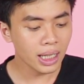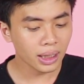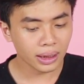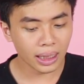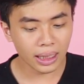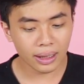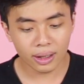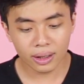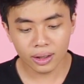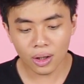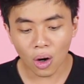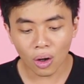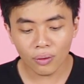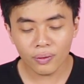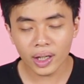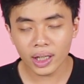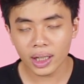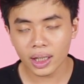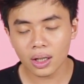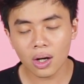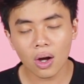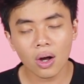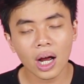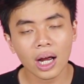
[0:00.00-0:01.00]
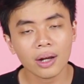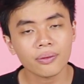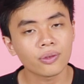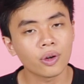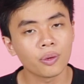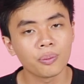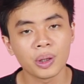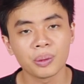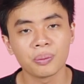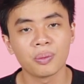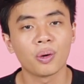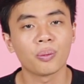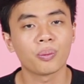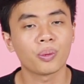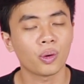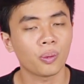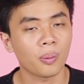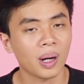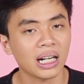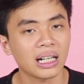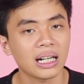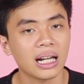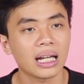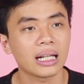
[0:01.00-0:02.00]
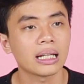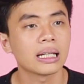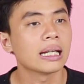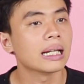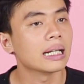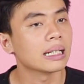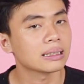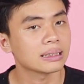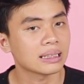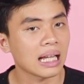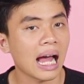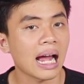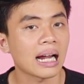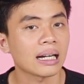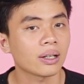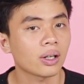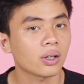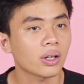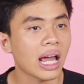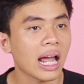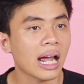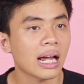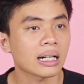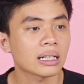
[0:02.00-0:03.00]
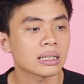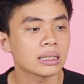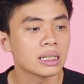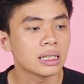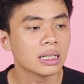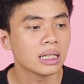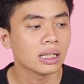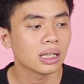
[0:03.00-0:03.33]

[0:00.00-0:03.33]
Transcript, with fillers: thì đối với cái con iPhone 11 Pro Max này hiện tại nó đang